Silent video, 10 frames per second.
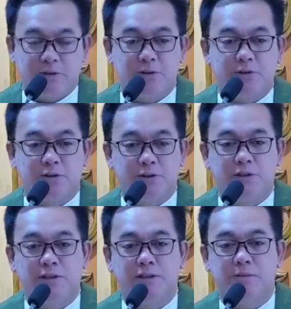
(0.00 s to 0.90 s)

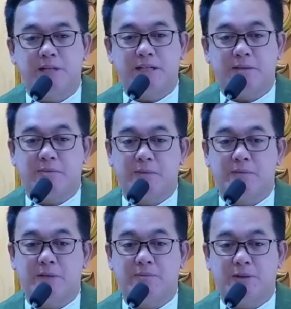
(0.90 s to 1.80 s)
naroroon no, para
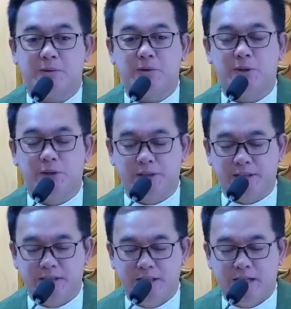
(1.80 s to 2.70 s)

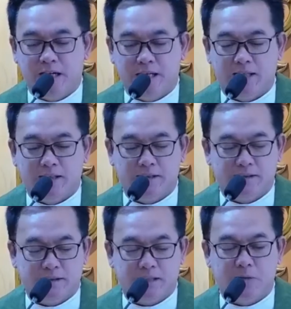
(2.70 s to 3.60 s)
pagpatuloy
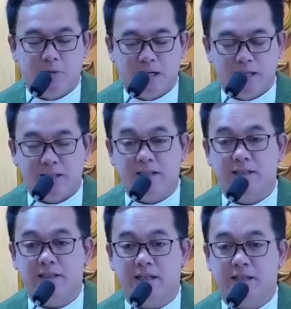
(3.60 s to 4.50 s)
ang
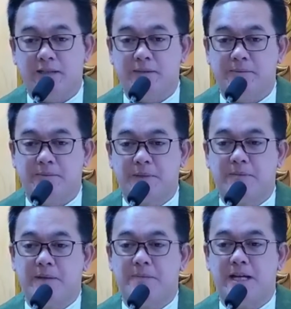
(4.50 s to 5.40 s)
gawain ng
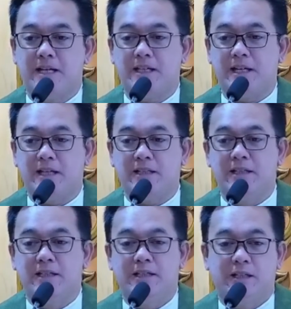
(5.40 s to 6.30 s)

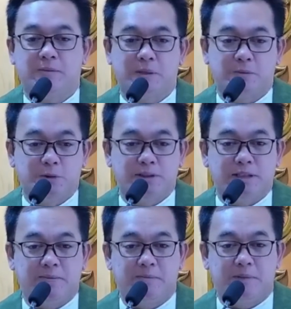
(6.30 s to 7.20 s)
pagpapahayag ng
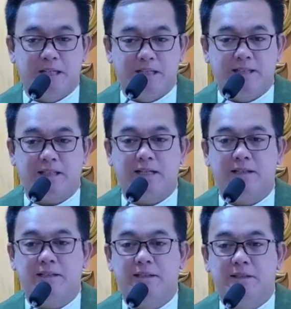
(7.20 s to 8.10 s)
mabuting
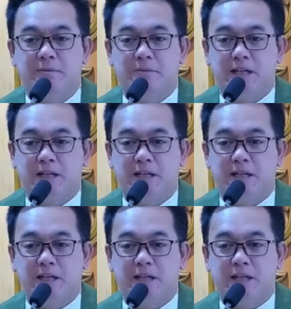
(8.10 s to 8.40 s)
balita.